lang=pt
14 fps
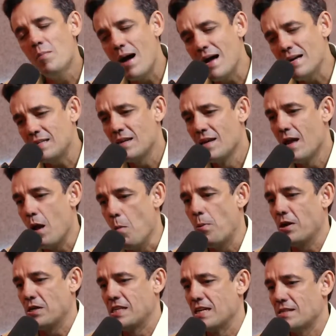Mas é um
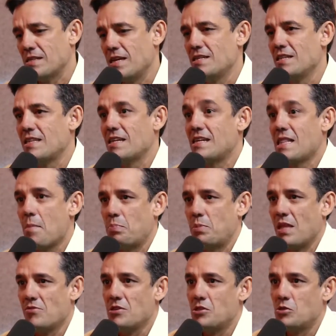processo, né? A gente está se
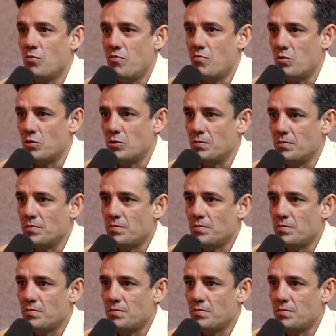adaptando a esse novo mundo. Ô,